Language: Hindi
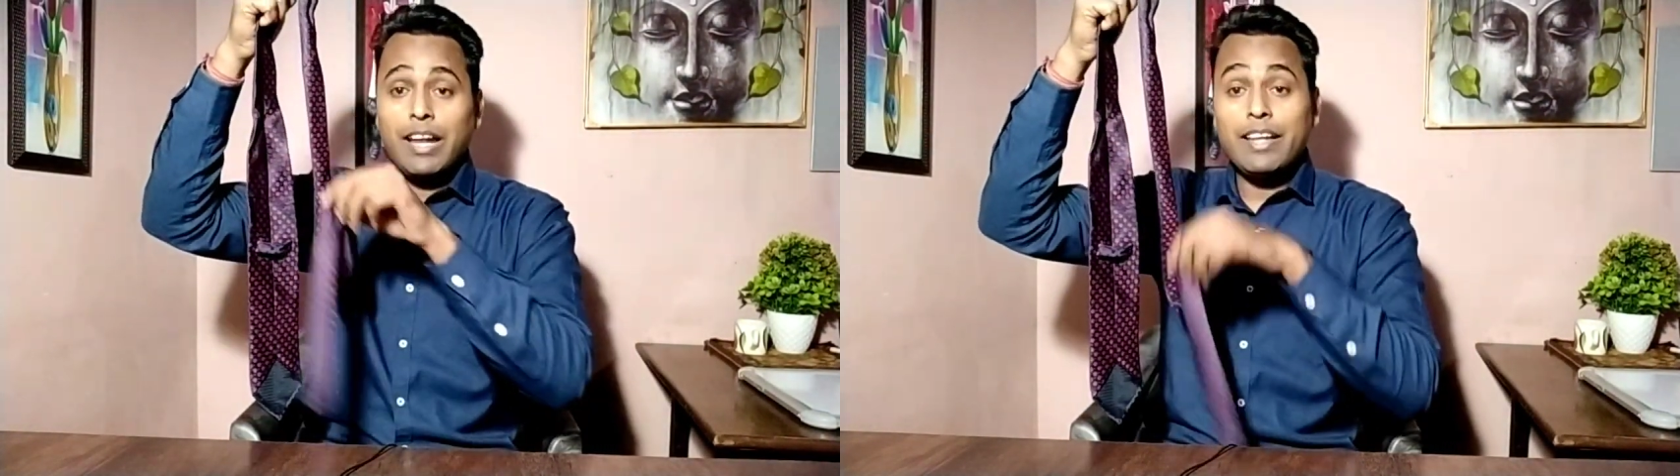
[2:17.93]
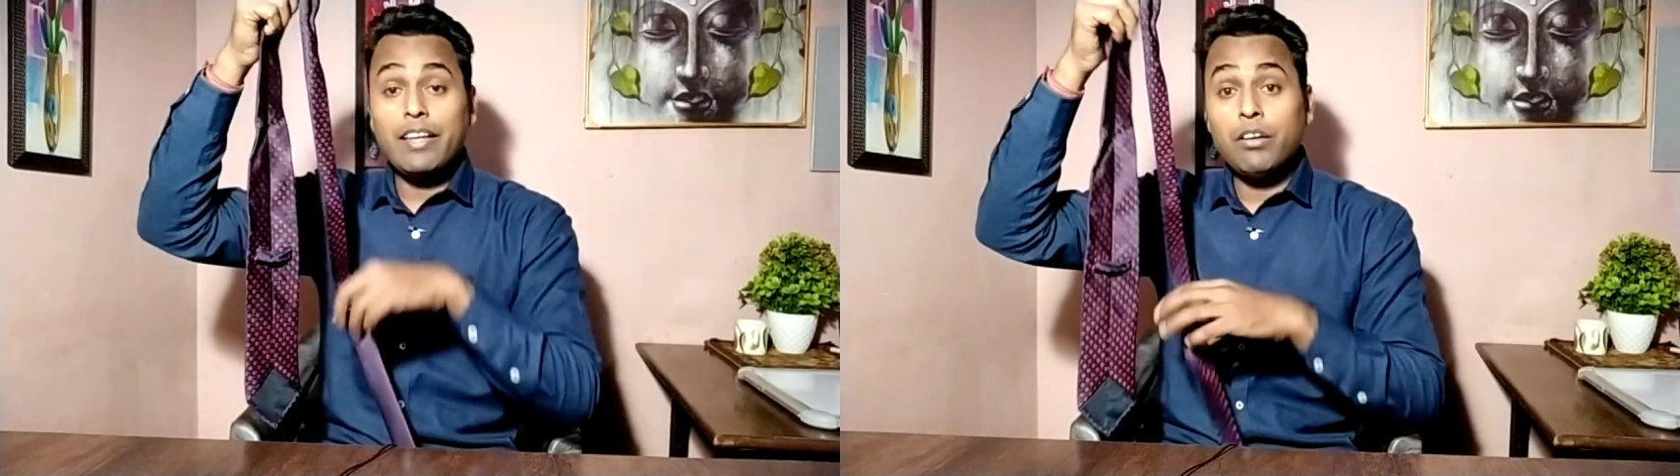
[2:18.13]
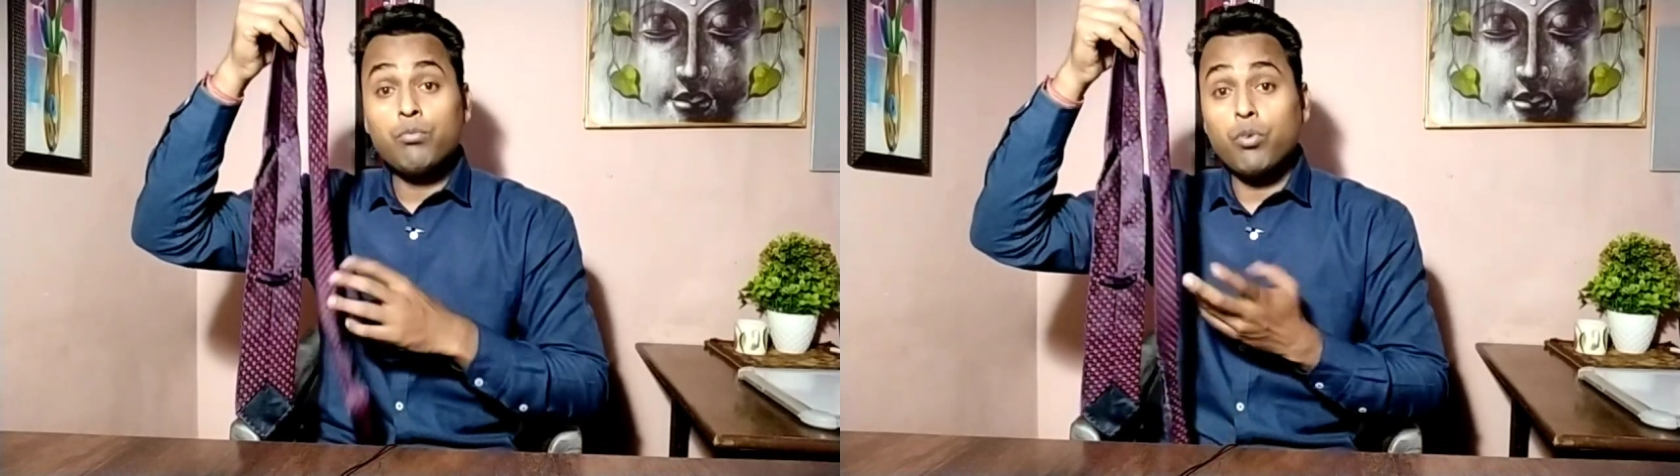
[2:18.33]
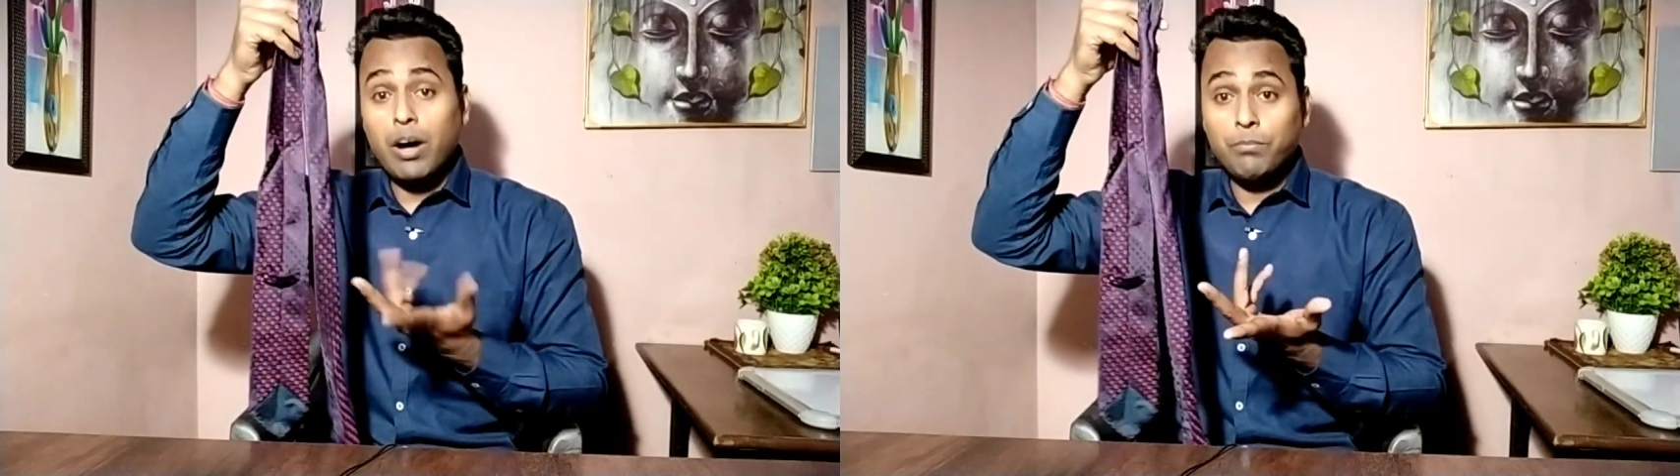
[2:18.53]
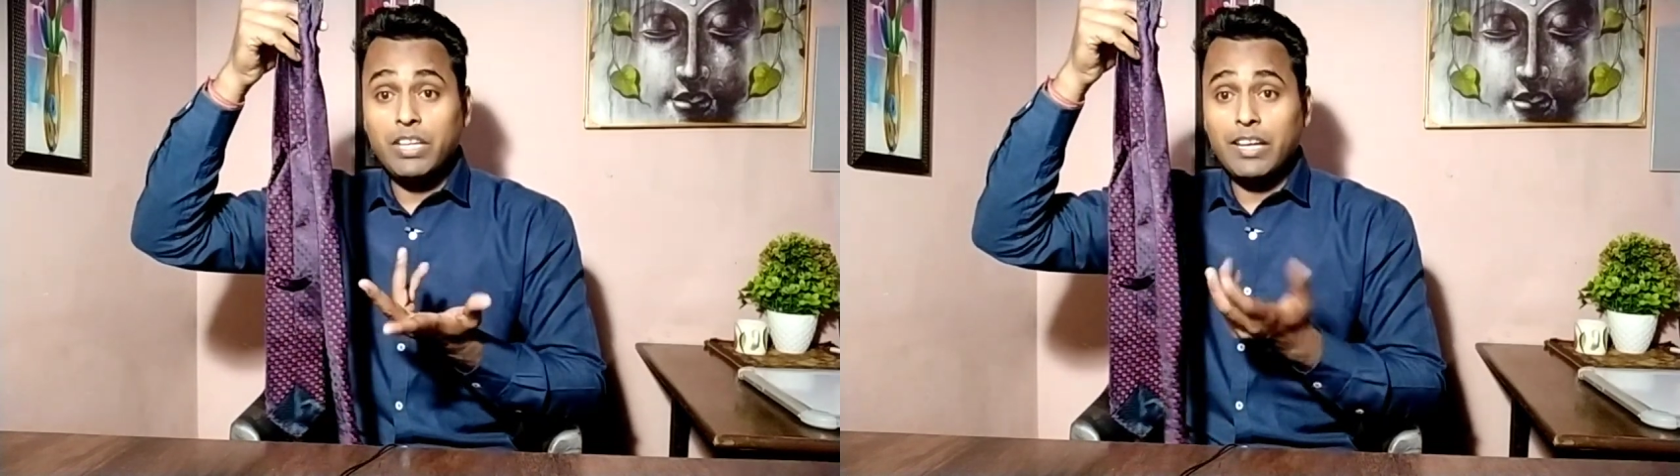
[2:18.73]
डालेंगे वो
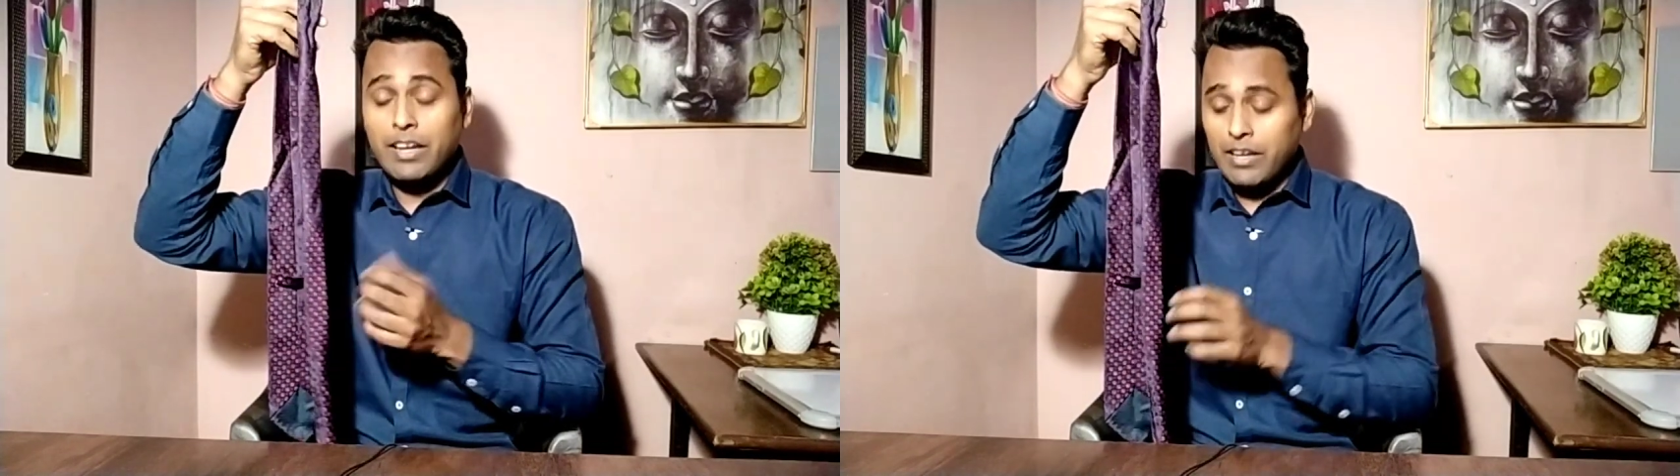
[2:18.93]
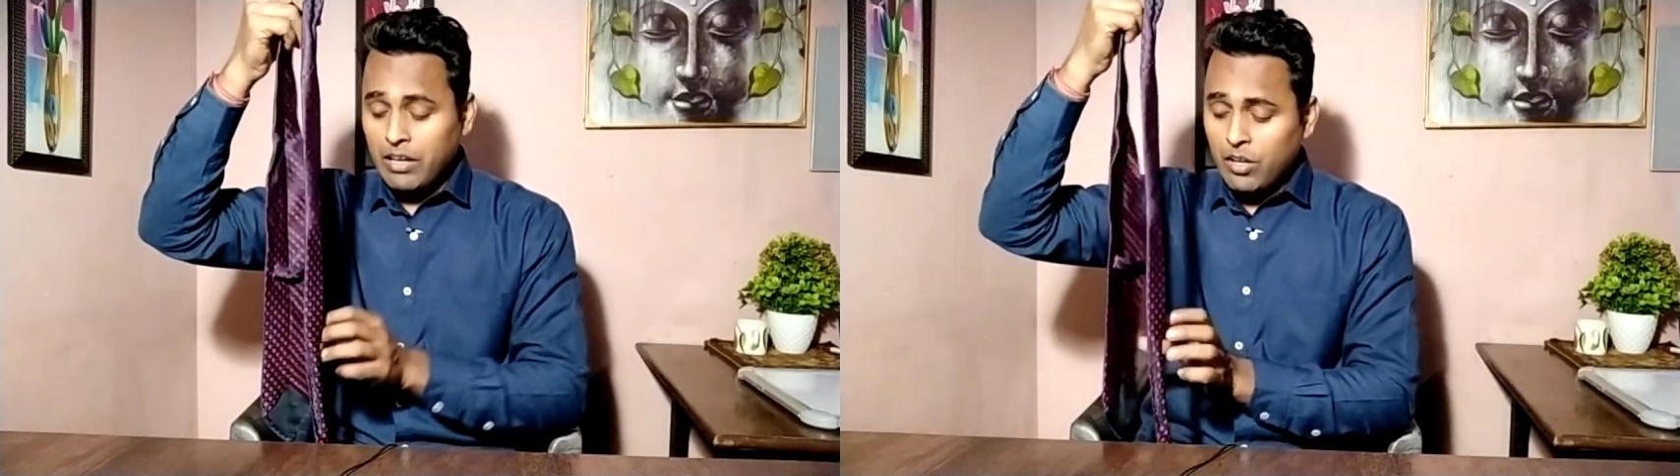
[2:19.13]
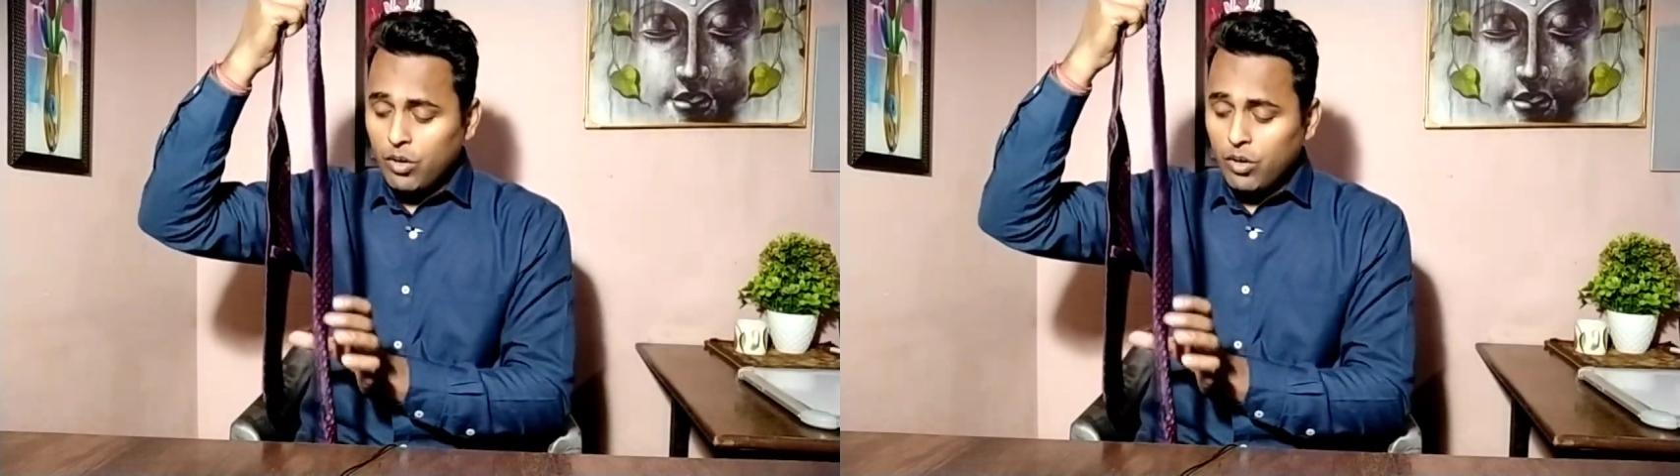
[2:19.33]
आप देखेंगे